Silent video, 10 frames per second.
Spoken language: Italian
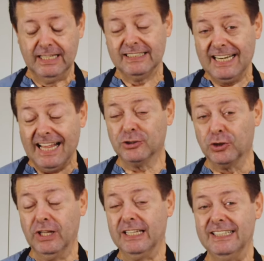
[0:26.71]
Tra
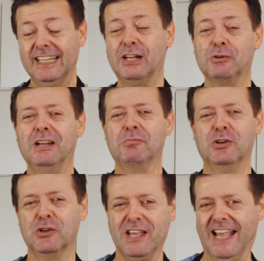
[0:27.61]
l'altro, del ragù alla
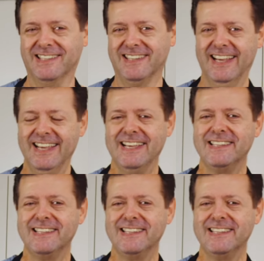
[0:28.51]
bolognese